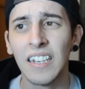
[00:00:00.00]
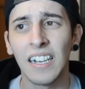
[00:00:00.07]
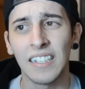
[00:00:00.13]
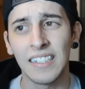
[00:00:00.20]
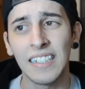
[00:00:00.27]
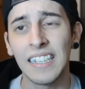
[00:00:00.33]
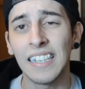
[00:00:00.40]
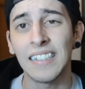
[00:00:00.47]

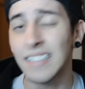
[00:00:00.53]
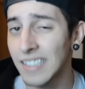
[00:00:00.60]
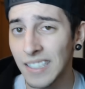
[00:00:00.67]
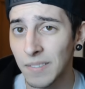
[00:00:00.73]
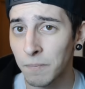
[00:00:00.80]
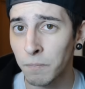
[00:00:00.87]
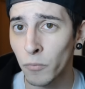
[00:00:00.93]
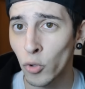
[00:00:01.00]
Así que
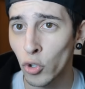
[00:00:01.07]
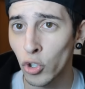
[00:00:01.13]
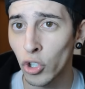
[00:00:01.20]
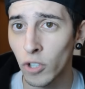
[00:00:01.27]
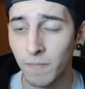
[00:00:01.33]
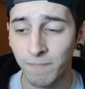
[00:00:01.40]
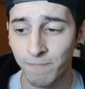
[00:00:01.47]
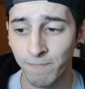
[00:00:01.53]
sí,
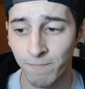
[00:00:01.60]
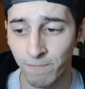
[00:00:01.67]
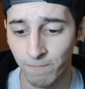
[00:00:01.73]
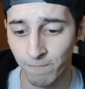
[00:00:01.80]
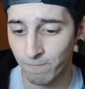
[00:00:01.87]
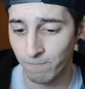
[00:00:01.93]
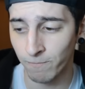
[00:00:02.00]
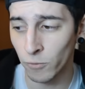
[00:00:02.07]
yo
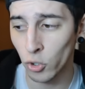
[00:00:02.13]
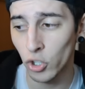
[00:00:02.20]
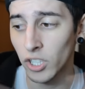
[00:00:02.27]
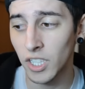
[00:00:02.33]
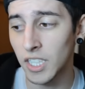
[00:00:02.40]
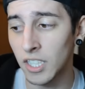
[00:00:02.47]
no sé